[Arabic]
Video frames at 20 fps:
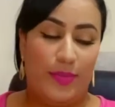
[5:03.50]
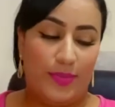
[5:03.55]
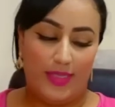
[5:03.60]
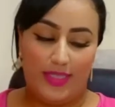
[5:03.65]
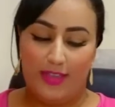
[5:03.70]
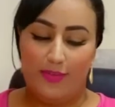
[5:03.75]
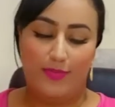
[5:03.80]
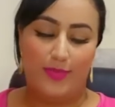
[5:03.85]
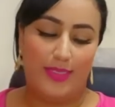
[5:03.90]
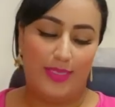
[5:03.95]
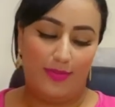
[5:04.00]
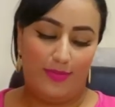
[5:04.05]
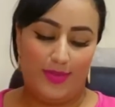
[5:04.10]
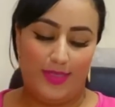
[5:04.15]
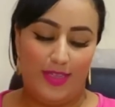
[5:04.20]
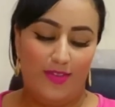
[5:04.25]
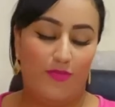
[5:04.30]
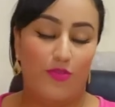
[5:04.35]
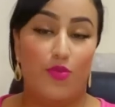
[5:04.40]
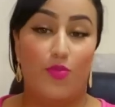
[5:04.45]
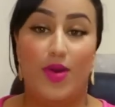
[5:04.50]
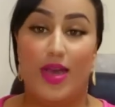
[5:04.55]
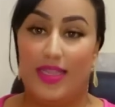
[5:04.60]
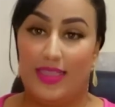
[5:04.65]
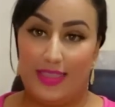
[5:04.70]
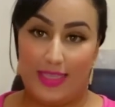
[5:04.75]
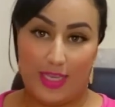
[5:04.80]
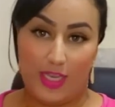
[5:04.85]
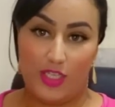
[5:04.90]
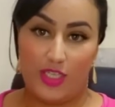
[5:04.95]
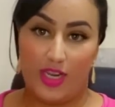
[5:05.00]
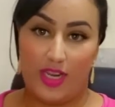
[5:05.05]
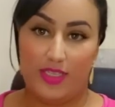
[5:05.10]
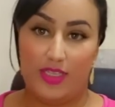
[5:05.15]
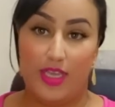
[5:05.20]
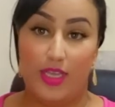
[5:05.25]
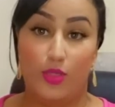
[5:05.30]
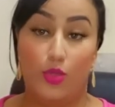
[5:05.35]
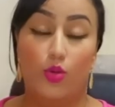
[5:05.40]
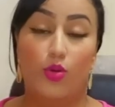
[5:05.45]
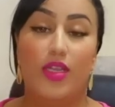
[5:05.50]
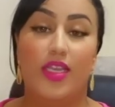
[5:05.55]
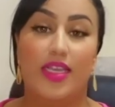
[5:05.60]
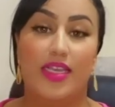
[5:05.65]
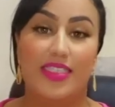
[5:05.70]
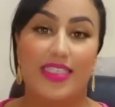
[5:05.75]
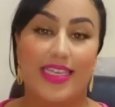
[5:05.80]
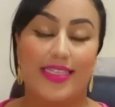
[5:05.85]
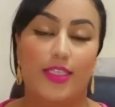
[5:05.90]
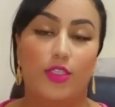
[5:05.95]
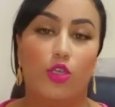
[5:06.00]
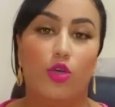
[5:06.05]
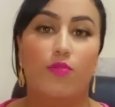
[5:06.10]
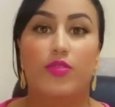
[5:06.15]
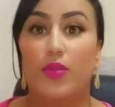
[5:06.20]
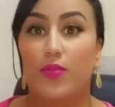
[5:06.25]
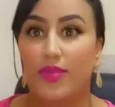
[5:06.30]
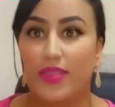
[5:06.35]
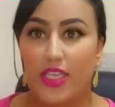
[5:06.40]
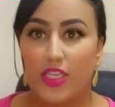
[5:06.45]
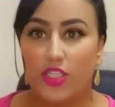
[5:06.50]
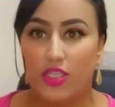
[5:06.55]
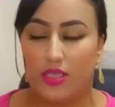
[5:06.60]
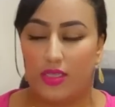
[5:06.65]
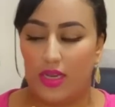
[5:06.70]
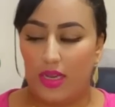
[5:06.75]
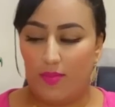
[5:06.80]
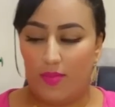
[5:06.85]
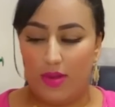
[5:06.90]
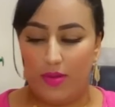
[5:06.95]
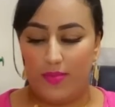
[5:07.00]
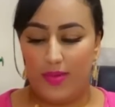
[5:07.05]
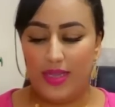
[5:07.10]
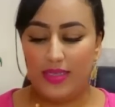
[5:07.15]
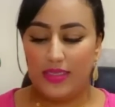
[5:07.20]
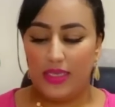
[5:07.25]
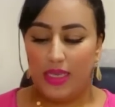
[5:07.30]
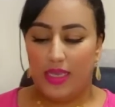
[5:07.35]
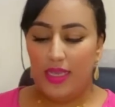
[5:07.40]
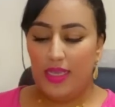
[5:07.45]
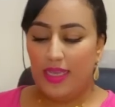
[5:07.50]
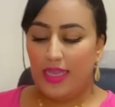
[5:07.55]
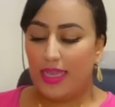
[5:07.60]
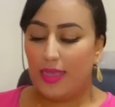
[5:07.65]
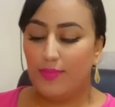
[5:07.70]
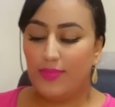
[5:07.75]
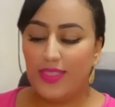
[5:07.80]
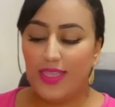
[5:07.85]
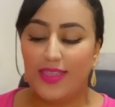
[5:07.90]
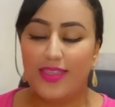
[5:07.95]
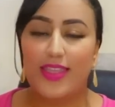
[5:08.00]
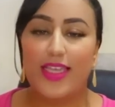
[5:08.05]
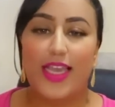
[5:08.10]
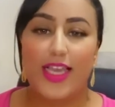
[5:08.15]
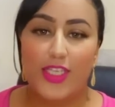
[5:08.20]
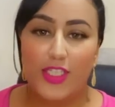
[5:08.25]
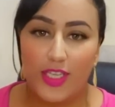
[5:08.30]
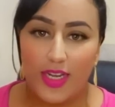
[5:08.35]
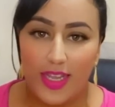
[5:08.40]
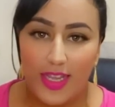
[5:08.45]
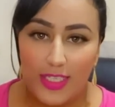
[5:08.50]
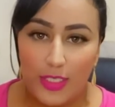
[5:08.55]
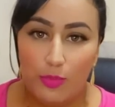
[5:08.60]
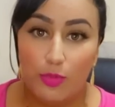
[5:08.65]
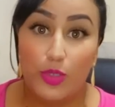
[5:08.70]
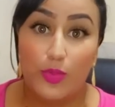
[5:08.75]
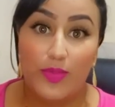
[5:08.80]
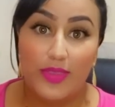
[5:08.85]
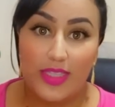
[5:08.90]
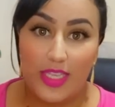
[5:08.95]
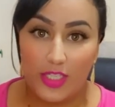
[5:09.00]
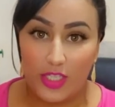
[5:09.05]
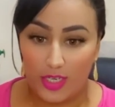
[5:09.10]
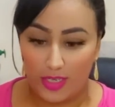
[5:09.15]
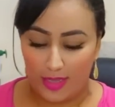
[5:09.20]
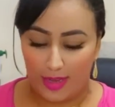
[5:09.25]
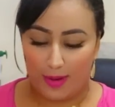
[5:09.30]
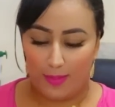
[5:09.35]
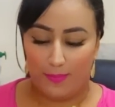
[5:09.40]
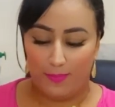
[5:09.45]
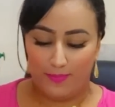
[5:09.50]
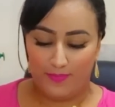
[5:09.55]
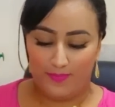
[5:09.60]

بزاف بزاف بزاف هما هاد التقشرات هادو اللي كنت خديتهم ب 18 درهم البنات خمسه دقيشرات ب 18 درهم